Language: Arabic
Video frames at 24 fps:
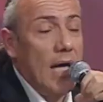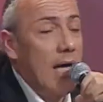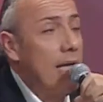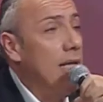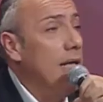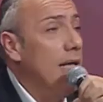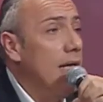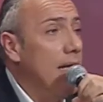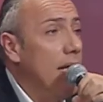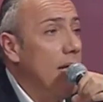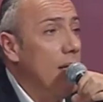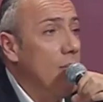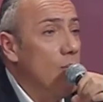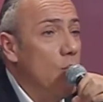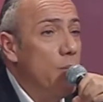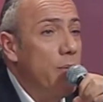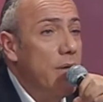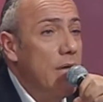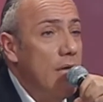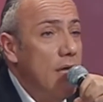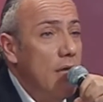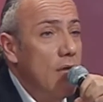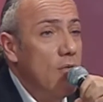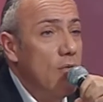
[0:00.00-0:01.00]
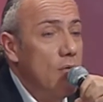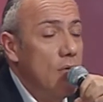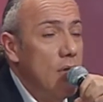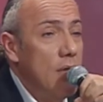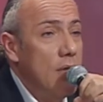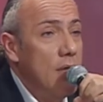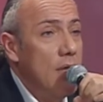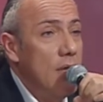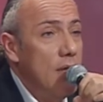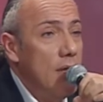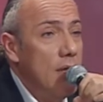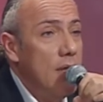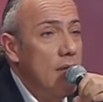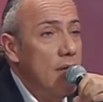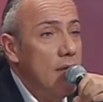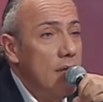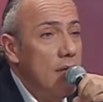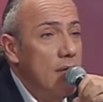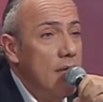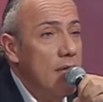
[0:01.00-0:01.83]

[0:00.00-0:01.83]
علي كان ممكن يكون آه،